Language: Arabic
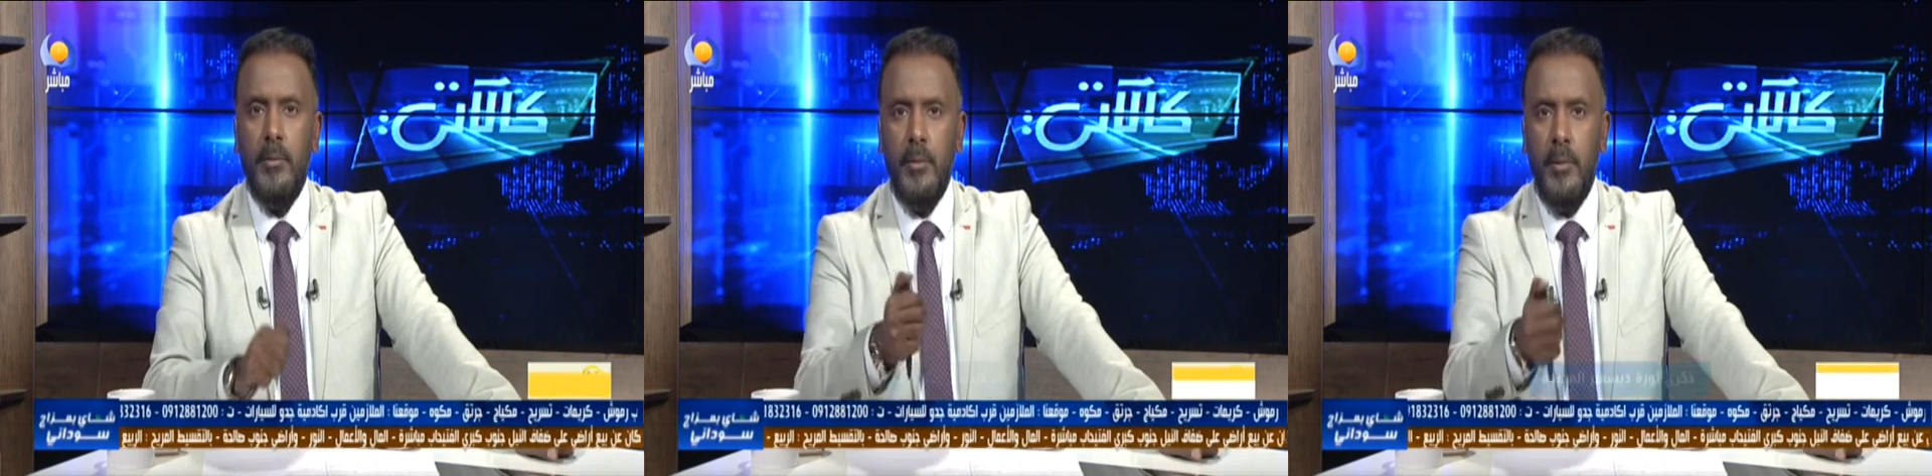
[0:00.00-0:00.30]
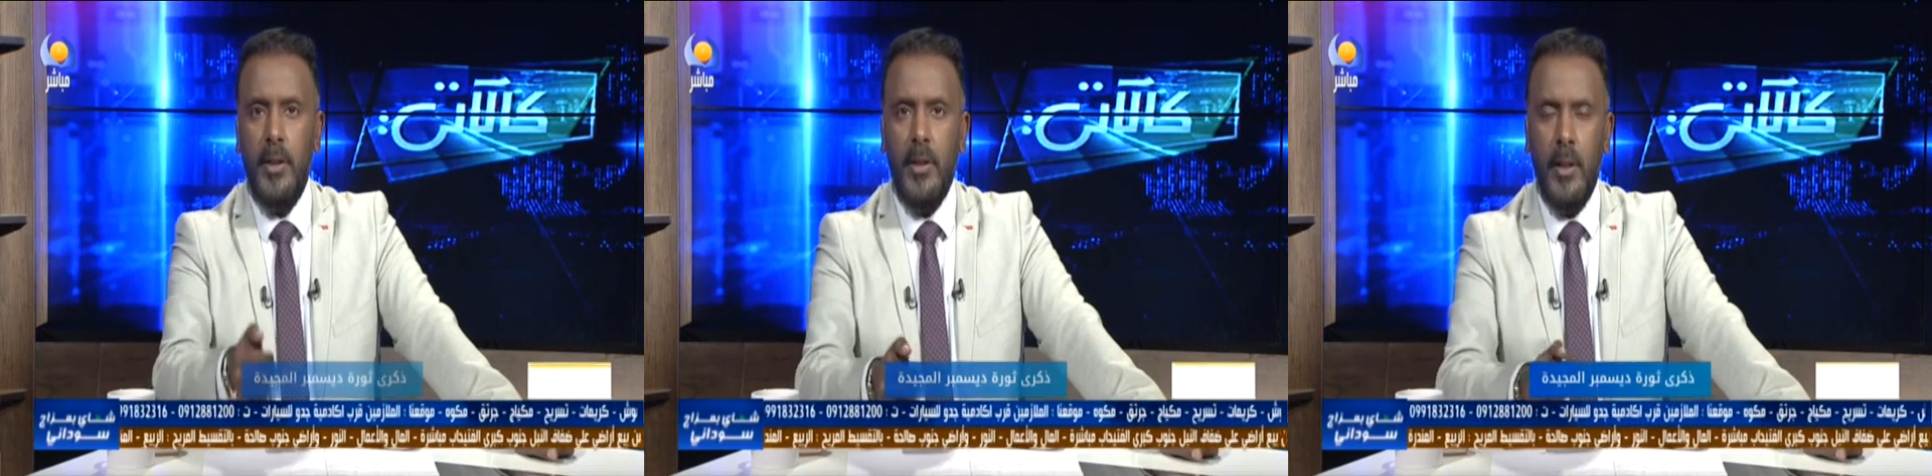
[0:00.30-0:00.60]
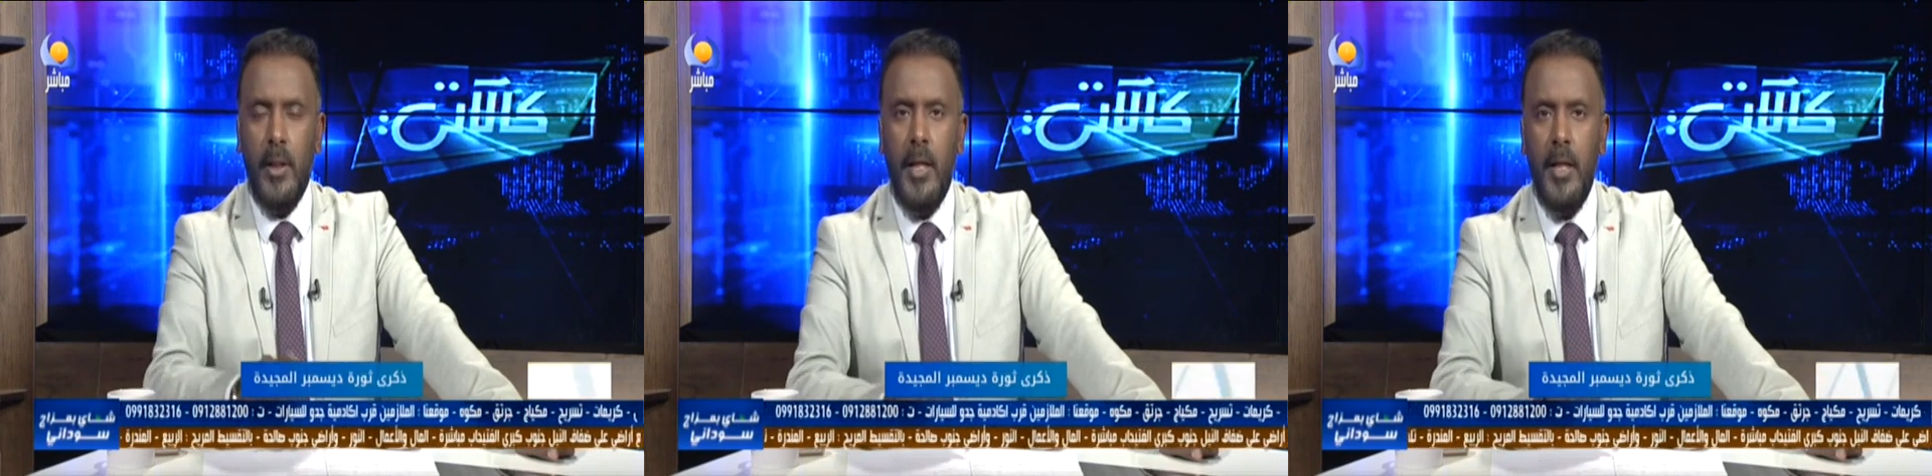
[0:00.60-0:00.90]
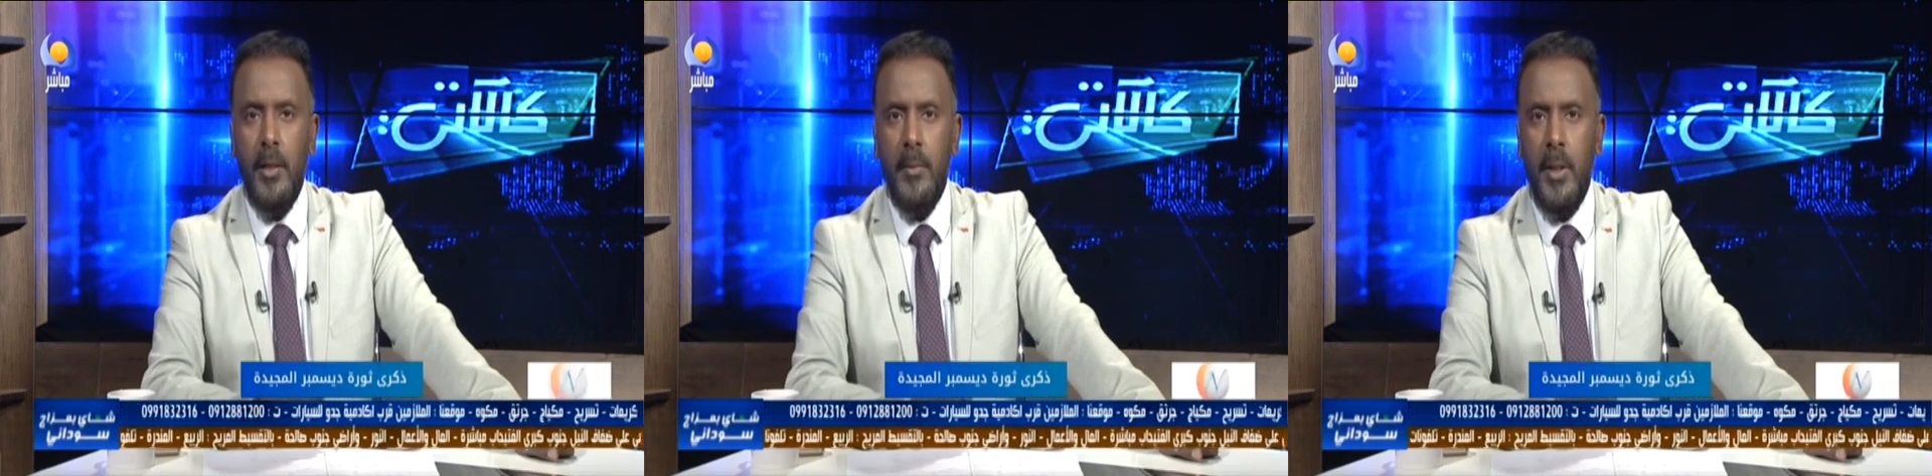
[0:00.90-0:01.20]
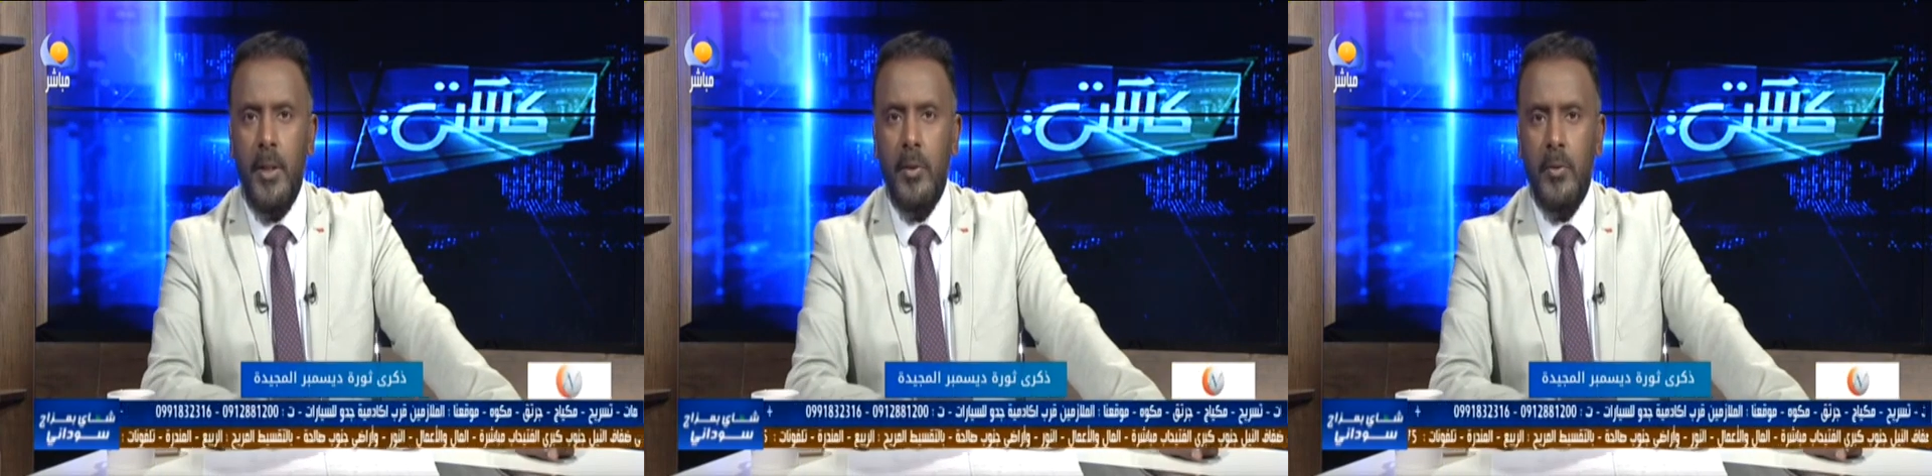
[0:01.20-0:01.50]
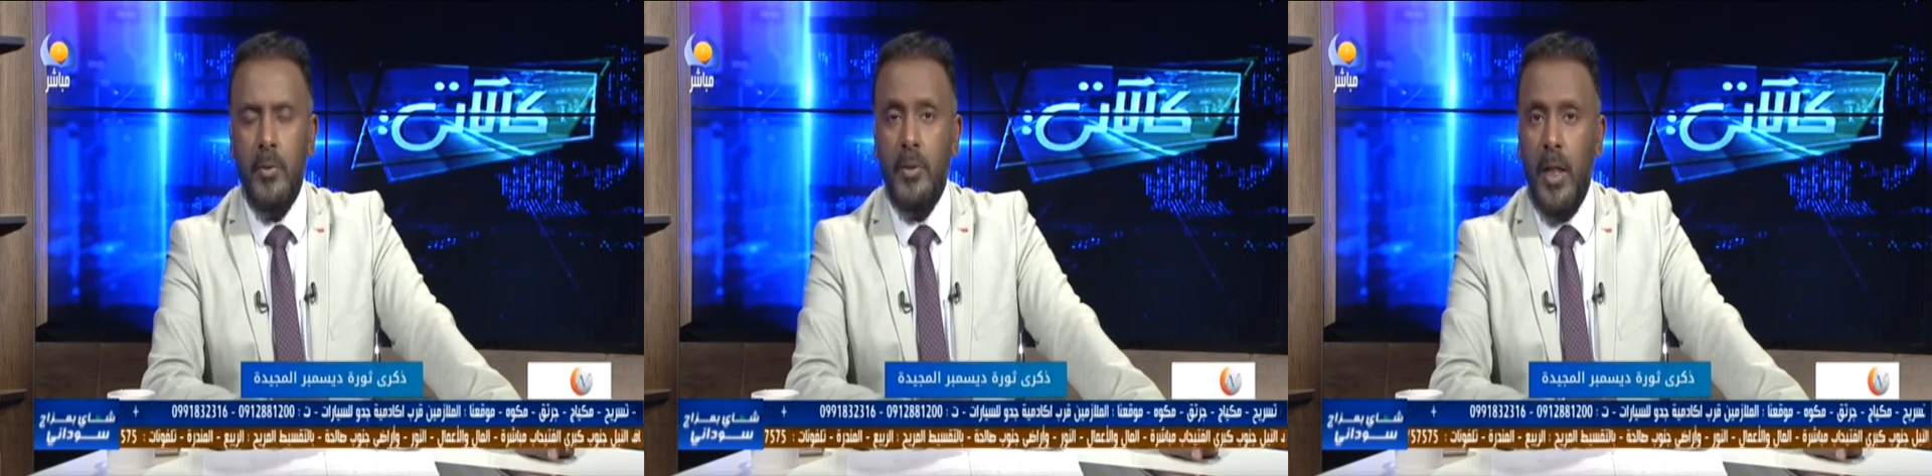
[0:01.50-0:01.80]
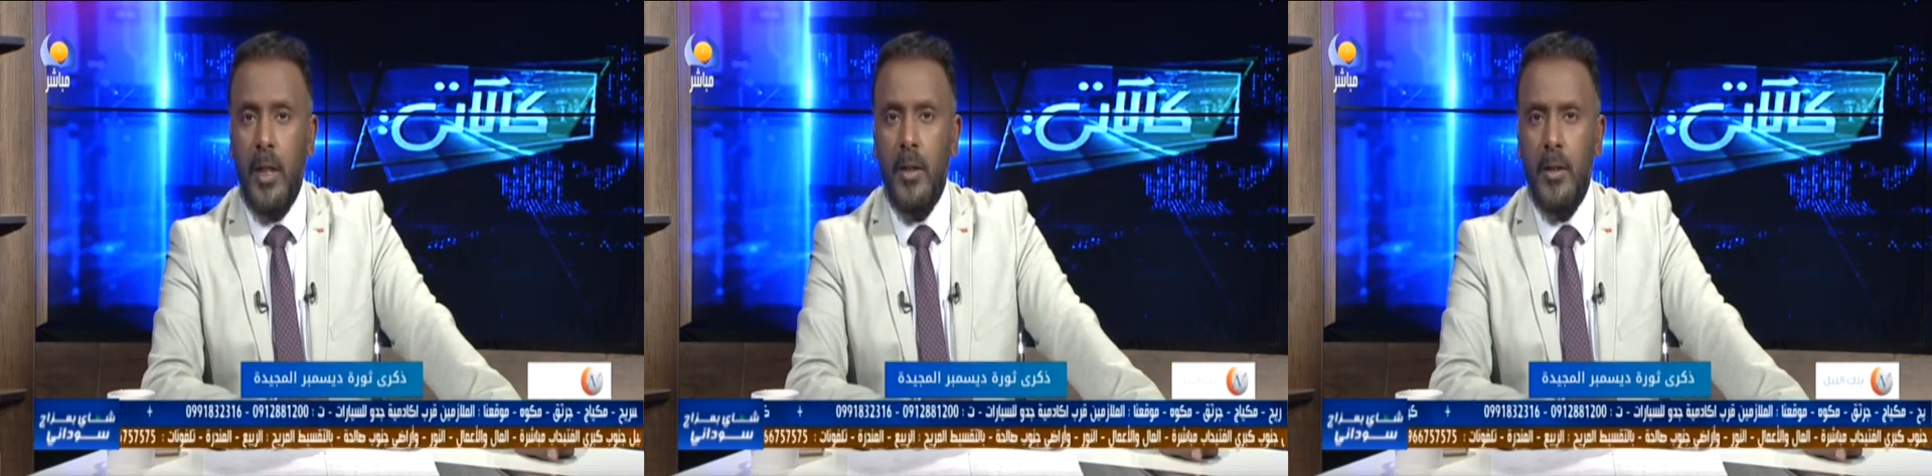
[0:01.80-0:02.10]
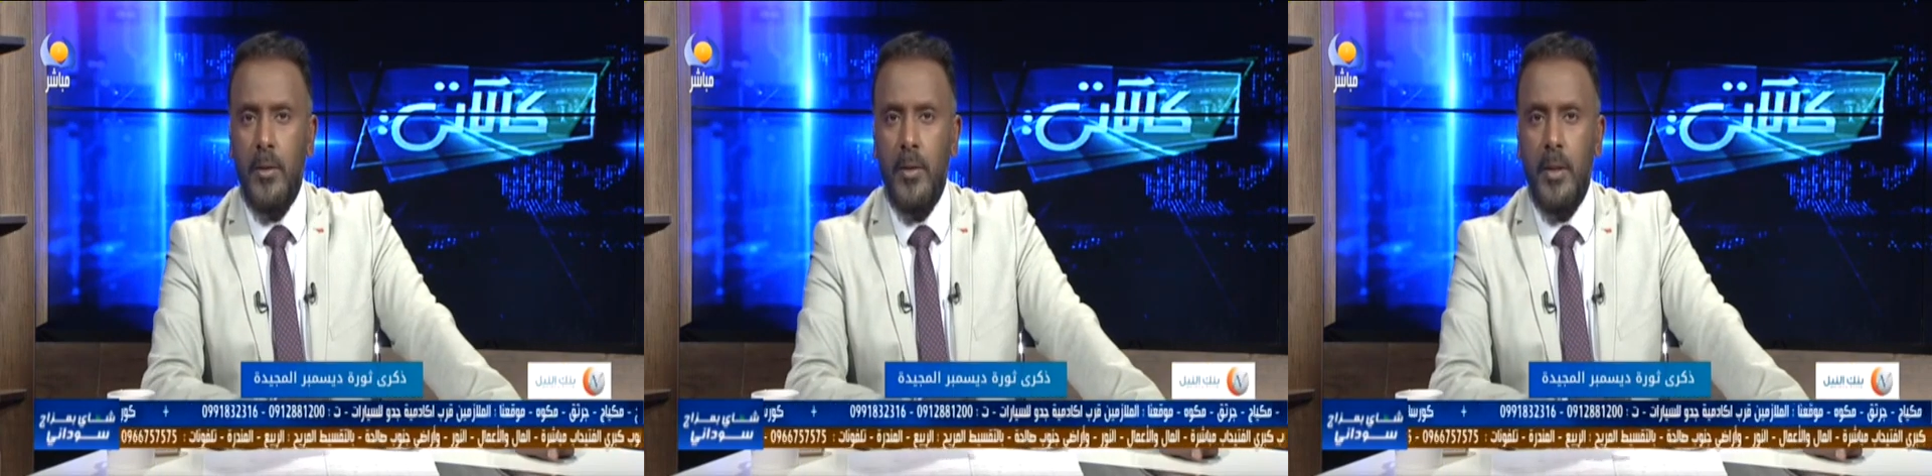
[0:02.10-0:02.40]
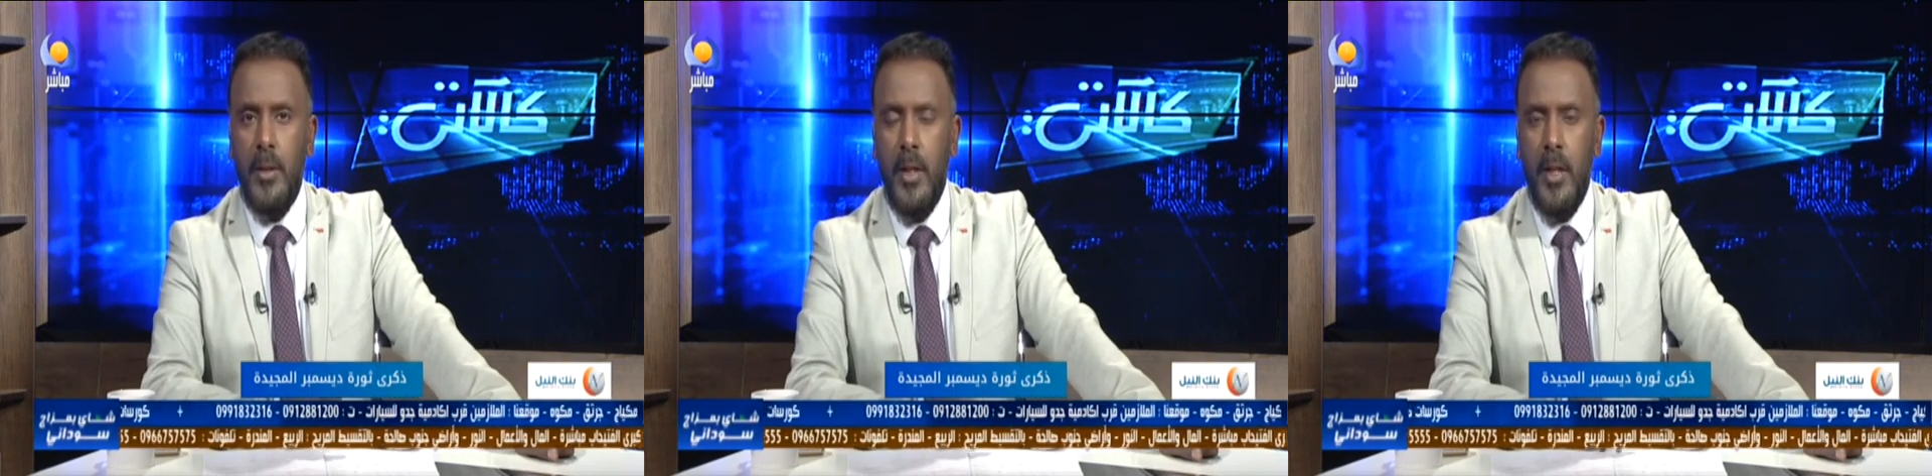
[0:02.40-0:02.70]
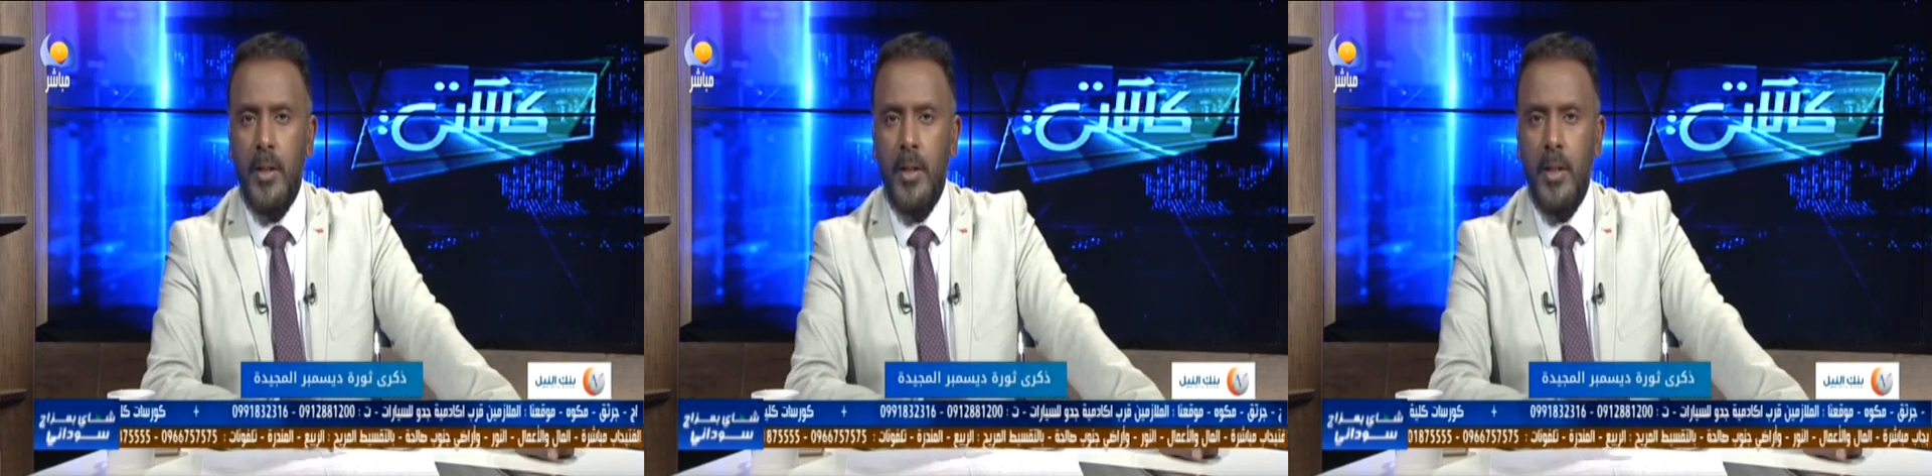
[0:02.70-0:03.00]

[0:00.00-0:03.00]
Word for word: الذكرى القادمة يكون تحقق كثير لهذا